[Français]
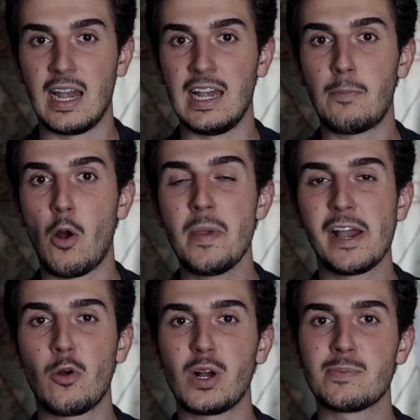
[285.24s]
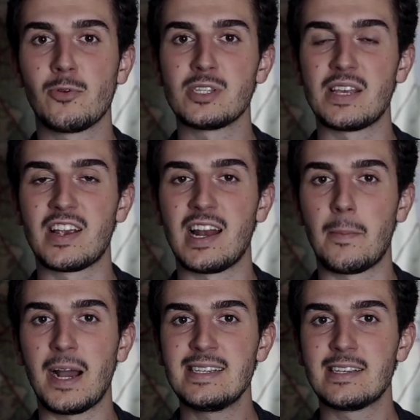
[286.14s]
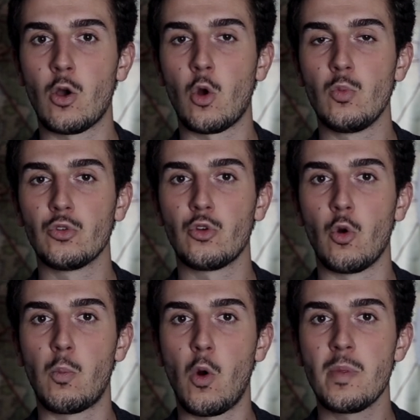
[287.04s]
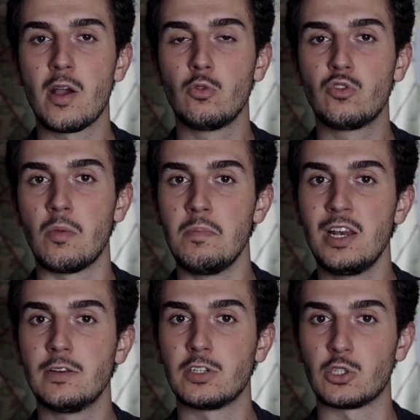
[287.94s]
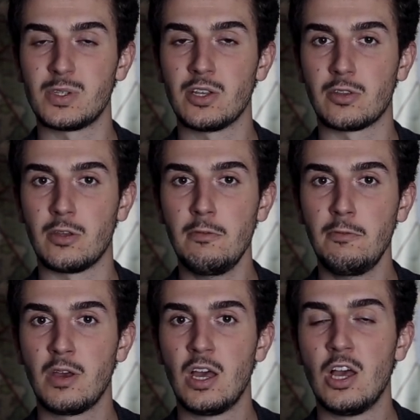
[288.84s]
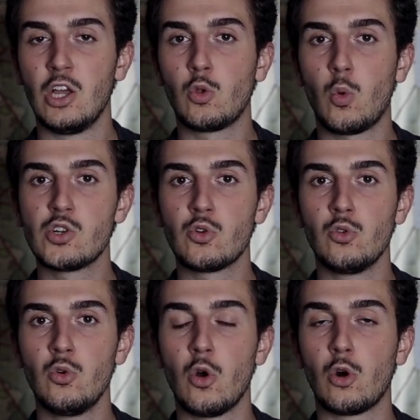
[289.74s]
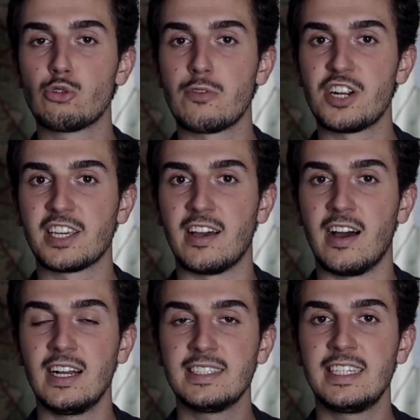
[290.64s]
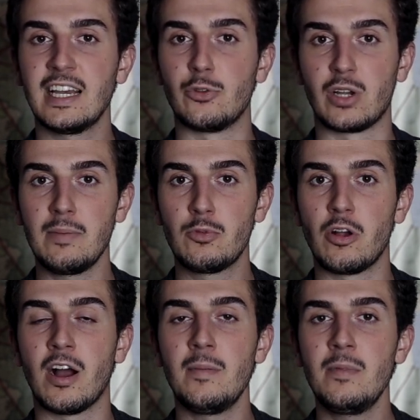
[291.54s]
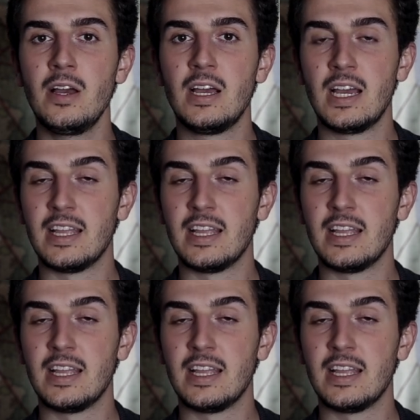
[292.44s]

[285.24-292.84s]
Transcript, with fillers: Les premières correspondances avec la presse remontent au 1er août 1969. Trois journaux reçoivent chacun un tiers de cryptogrammes.